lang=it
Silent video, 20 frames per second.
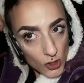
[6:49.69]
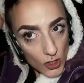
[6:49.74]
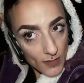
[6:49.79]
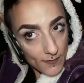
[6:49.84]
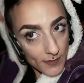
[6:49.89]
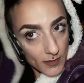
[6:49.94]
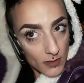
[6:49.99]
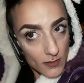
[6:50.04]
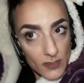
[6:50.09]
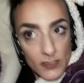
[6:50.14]
Cioè,
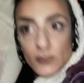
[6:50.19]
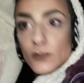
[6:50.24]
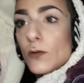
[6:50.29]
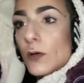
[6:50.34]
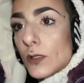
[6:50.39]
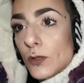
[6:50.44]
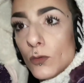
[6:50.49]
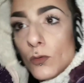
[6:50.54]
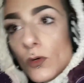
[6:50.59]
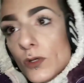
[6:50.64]
avete visto
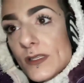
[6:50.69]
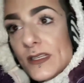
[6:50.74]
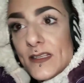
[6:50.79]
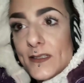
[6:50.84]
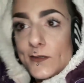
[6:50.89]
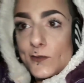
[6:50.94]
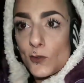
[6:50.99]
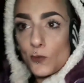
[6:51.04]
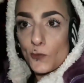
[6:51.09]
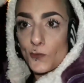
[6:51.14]
quando uno si
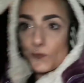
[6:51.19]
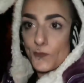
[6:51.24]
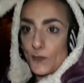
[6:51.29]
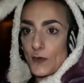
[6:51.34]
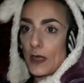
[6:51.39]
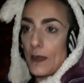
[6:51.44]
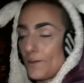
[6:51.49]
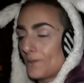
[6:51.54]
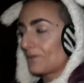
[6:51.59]
struffa?